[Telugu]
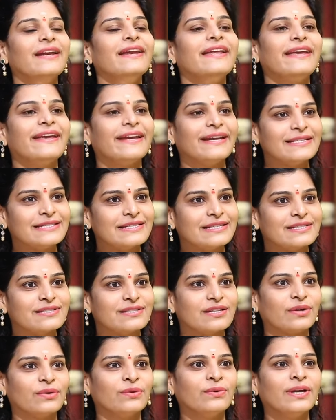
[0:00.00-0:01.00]
నీకేం
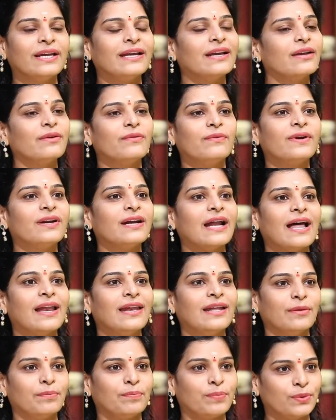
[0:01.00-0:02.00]
చేస్తారు ఇంకా ఎవరు
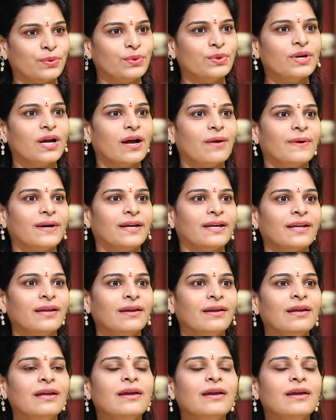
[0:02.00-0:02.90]
రాలే పొద్దున కాబట్టి